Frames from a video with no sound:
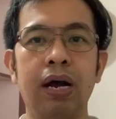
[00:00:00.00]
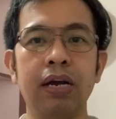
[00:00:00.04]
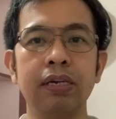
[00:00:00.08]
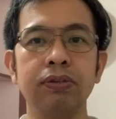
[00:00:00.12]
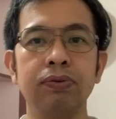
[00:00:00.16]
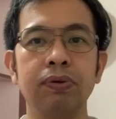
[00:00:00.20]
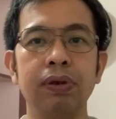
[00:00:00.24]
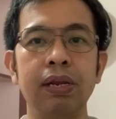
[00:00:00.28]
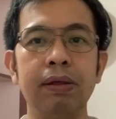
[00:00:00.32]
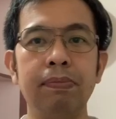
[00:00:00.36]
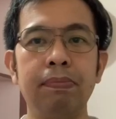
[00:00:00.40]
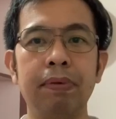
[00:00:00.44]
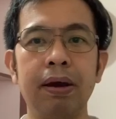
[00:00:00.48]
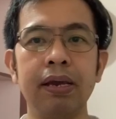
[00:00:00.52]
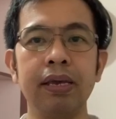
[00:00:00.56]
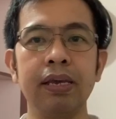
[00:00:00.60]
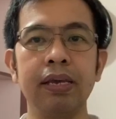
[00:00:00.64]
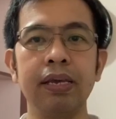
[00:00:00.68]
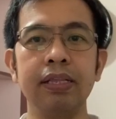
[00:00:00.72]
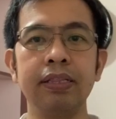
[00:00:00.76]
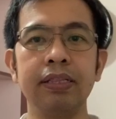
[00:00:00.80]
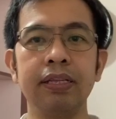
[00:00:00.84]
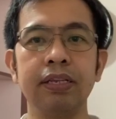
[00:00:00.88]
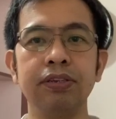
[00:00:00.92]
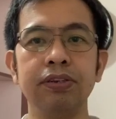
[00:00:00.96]
actually
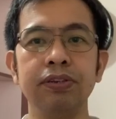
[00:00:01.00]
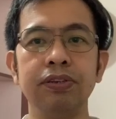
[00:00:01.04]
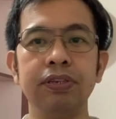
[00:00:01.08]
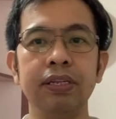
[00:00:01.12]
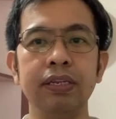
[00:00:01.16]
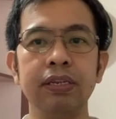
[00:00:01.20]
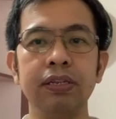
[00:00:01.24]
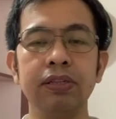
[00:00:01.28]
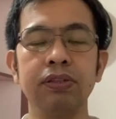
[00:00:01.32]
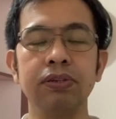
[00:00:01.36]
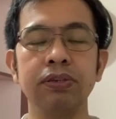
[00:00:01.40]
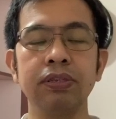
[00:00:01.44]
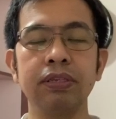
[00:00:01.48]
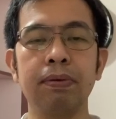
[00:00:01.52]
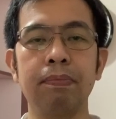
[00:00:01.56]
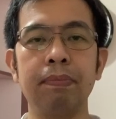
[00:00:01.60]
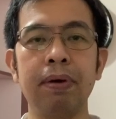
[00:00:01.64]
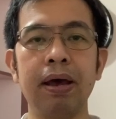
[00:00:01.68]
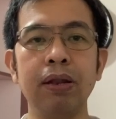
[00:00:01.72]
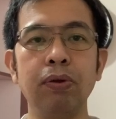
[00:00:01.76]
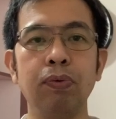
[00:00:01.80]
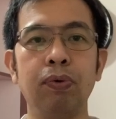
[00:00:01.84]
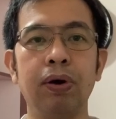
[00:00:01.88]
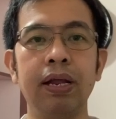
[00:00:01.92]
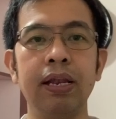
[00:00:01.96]
makikita nyo din ito sa
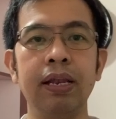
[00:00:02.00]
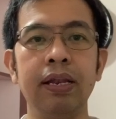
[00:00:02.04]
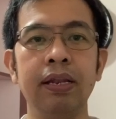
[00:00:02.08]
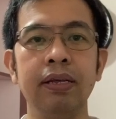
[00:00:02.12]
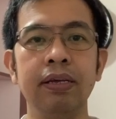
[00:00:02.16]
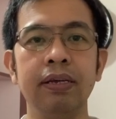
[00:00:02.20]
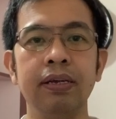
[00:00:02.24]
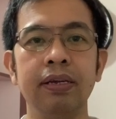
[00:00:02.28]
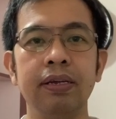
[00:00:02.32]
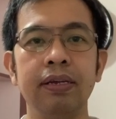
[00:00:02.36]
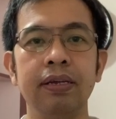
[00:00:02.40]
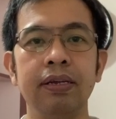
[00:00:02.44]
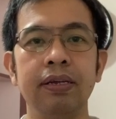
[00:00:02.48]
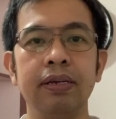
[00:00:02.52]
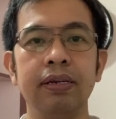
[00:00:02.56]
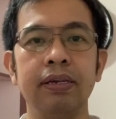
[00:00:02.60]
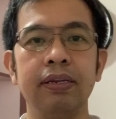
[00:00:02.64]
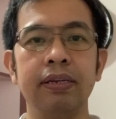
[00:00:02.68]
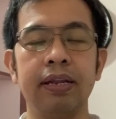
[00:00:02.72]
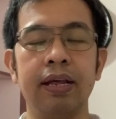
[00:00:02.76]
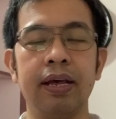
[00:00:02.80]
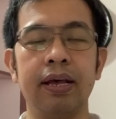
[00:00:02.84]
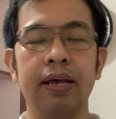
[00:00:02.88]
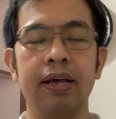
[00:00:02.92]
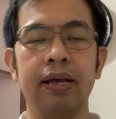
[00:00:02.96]
manual
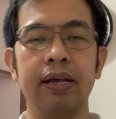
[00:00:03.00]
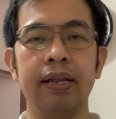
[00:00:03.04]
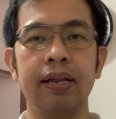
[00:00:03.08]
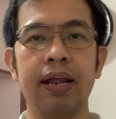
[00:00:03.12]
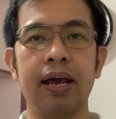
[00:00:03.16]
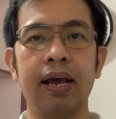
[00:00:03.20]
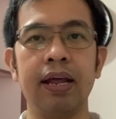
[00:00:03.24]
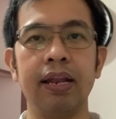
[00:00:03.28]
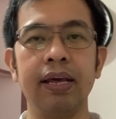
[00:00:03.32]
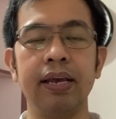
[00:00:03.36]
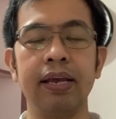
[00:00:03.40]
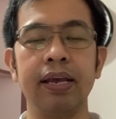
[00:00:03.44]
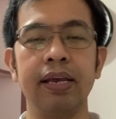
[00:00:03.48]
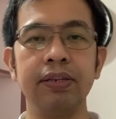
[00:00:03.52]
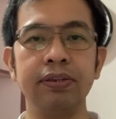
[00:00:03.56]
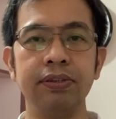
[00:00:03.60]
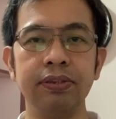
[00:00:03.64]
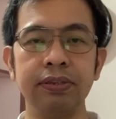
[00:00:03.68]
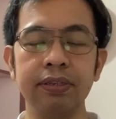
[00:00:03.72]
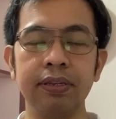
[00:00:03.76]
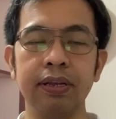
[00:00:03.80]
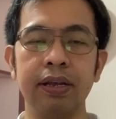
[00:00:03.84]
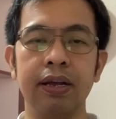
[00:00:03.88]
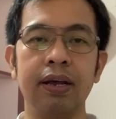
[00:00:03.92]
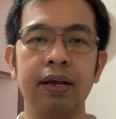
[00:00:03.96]
na nakalagay
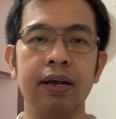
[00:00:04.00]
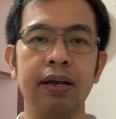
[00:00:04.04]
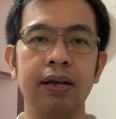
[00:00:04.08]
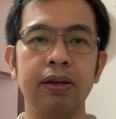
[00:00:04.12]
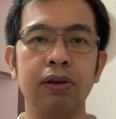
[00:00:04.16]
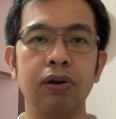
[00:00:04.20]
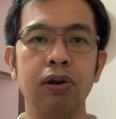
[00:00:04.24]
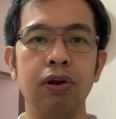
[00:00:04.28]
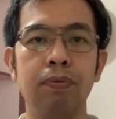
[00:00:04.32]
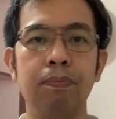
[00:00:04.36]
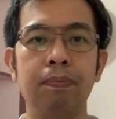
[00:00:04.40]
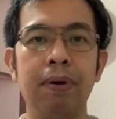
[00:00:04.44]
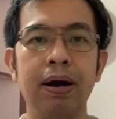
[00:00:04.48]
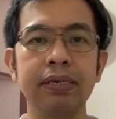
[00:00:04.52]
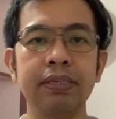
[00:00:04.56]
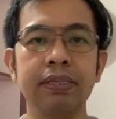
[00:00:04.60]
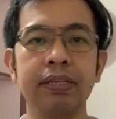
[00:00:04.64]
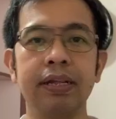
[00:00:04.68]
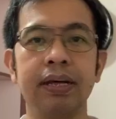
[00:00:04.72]
doon sa glove box